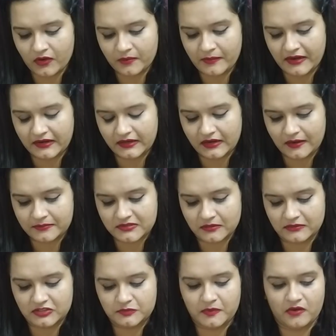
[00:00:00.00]
और बेटर आप
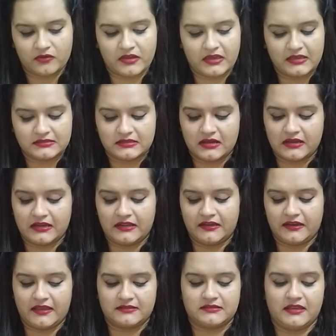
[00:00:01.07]
समझ पाओगे कि इसका
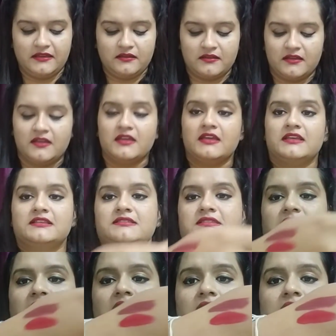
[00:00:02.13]
कलर कैसा है सी